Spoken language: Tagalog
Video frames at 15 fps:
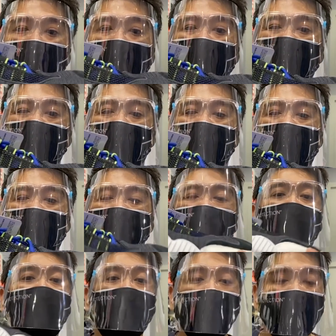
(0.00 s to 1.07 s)
lang, low cut na
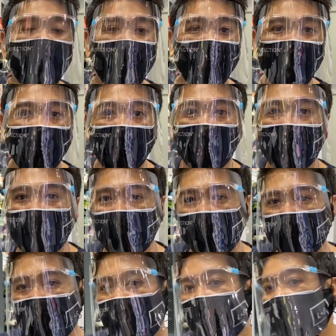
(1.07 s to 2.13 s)
crazy
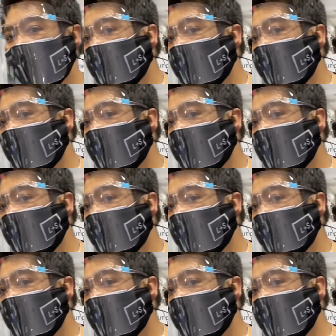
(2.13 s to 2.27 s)
BYW.